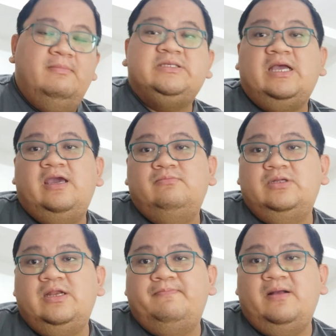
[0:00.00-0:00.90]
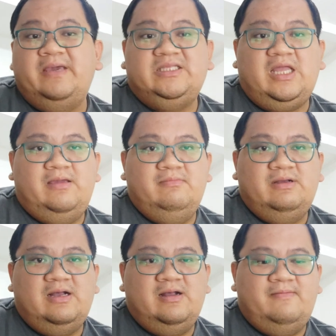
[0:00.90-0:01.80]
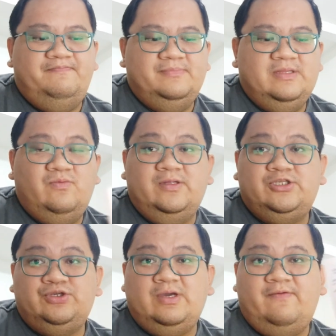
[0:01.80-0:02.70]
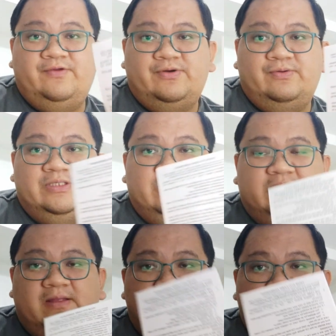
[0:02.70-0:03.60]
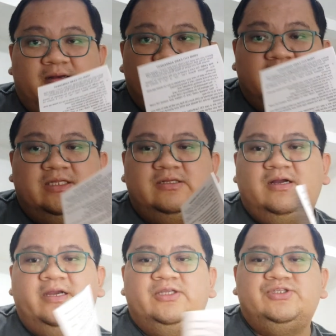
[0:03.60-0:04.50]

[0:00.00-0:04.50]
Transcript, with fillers: Basahin mo lang pag may time ka once you have your own Citibank credit card.